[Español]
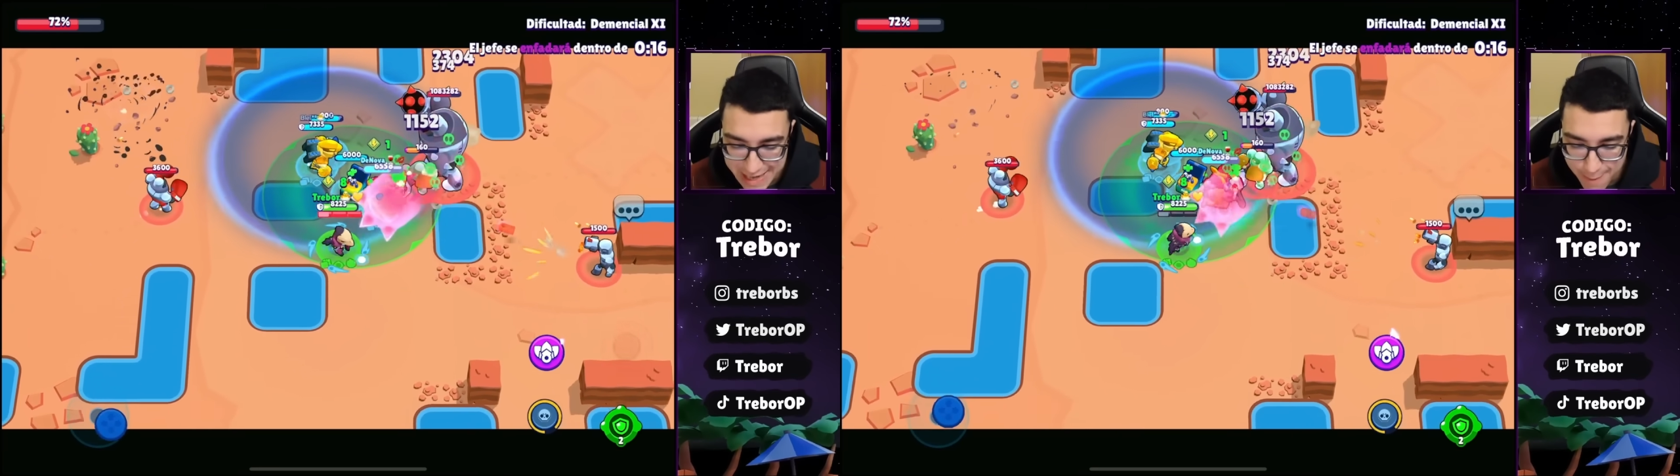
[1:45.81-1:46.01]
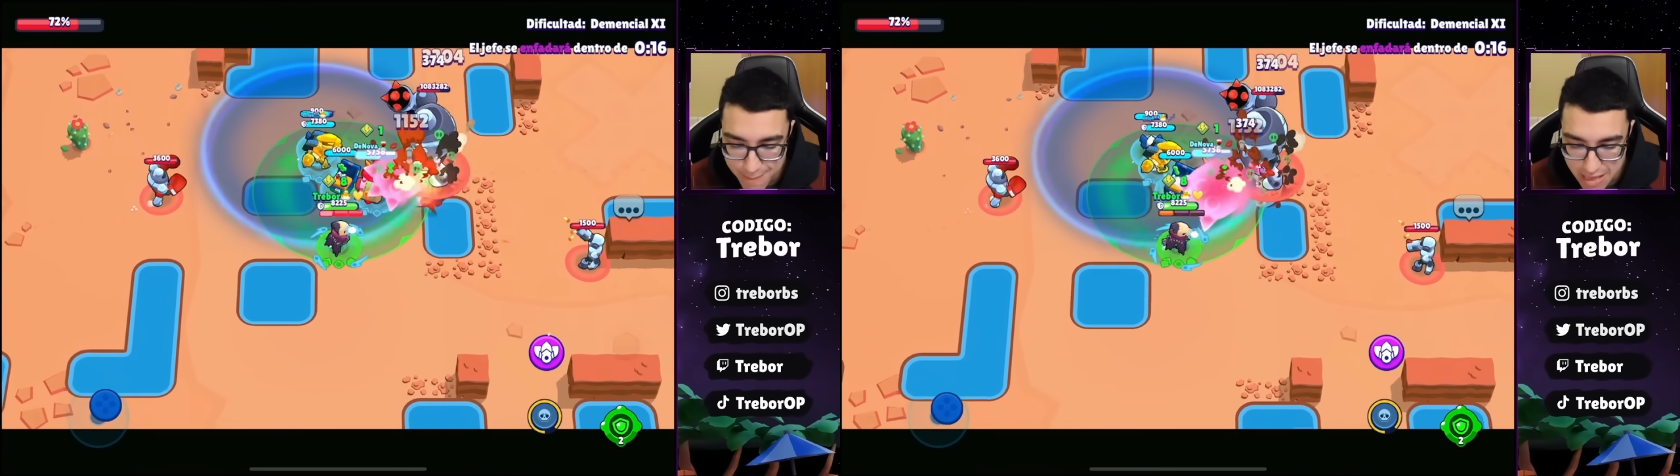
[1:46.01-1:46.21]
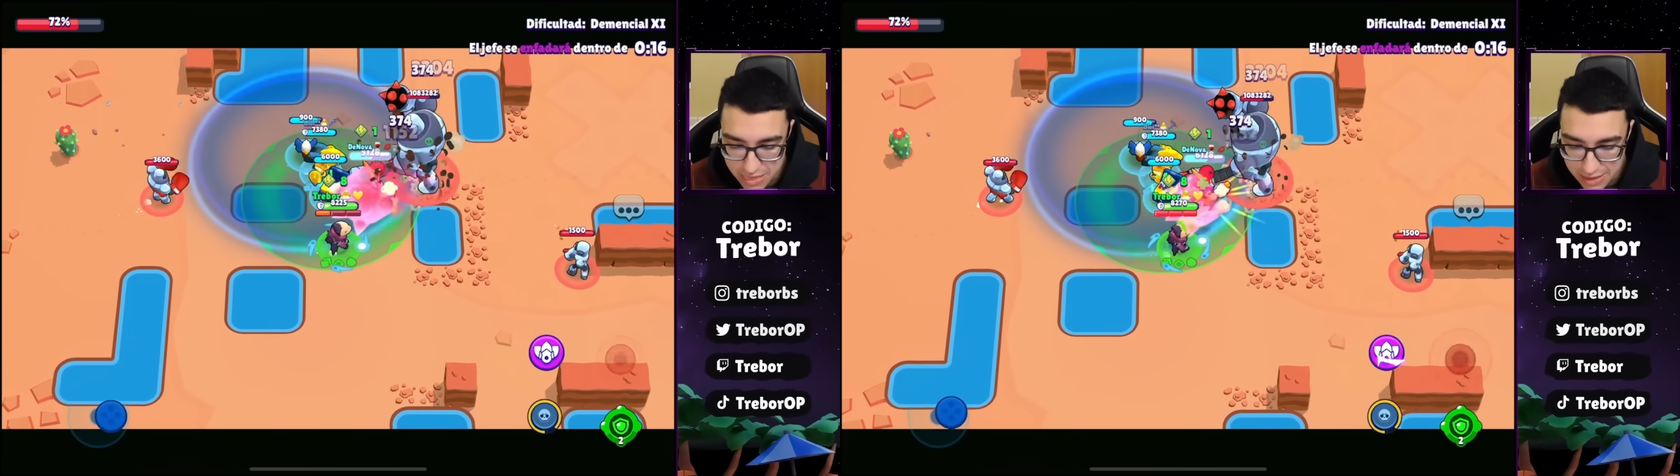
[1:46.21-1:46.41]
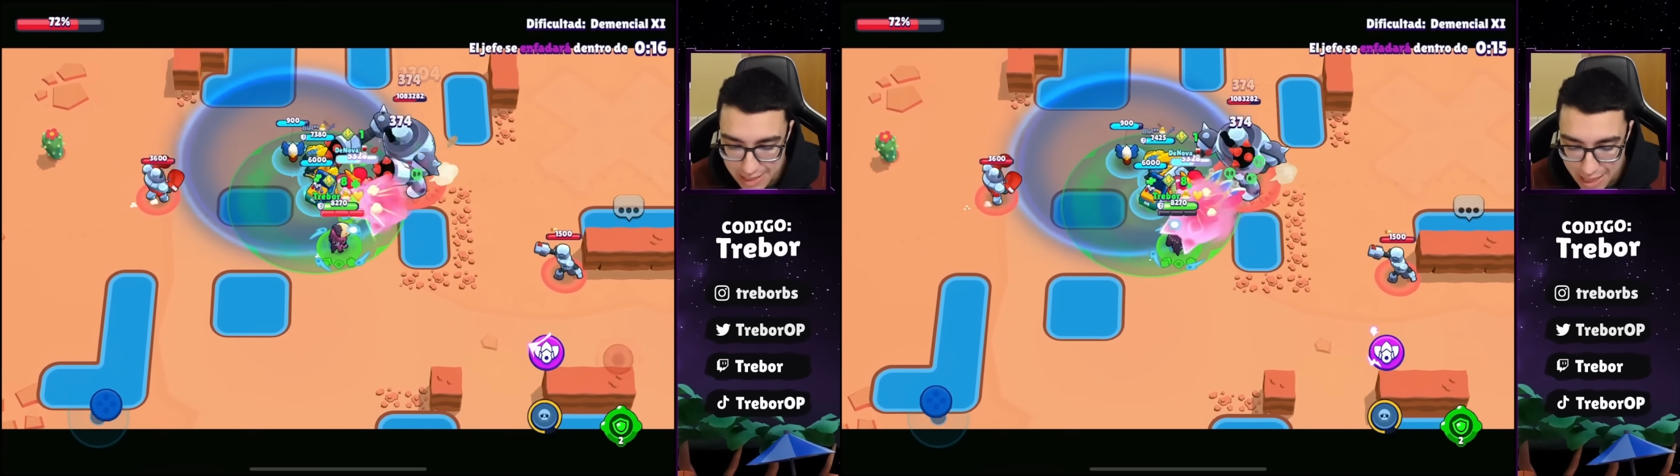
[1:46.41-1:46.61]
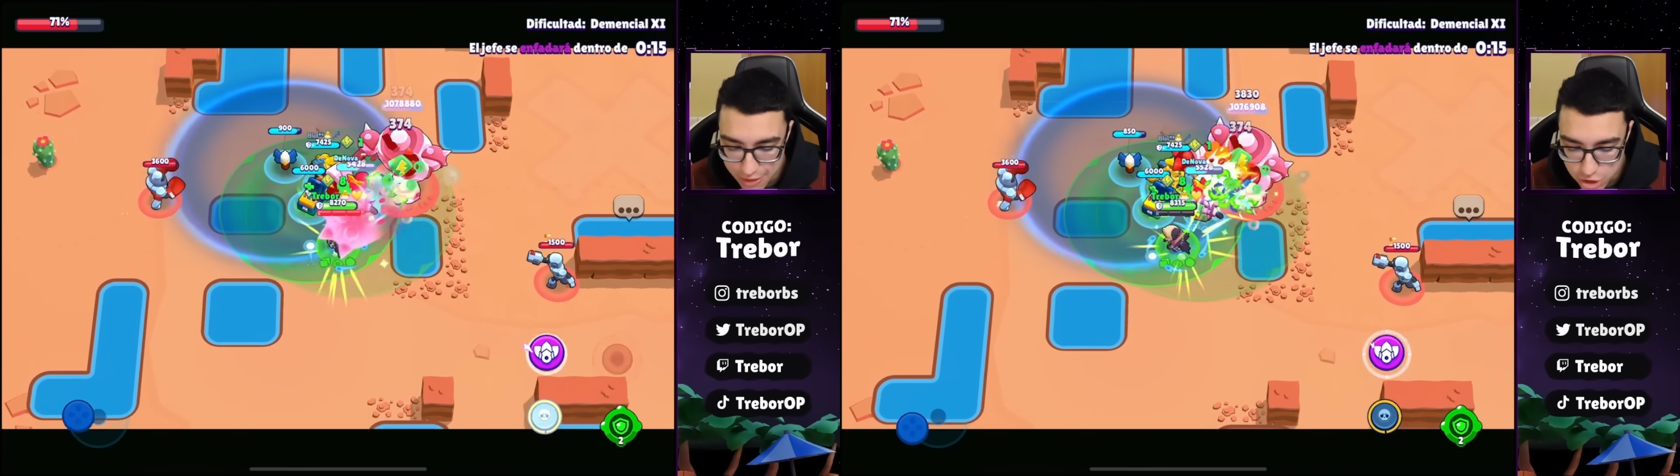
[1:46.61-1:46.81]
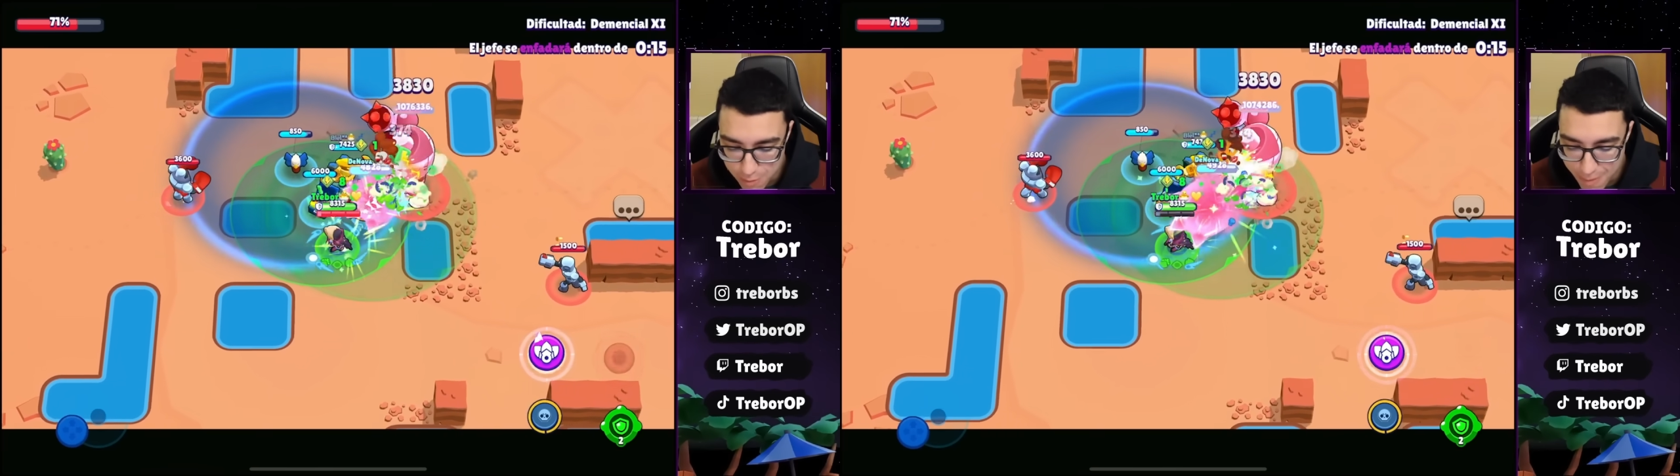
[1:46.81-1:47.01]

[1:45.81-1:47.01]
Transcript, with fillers: capacitados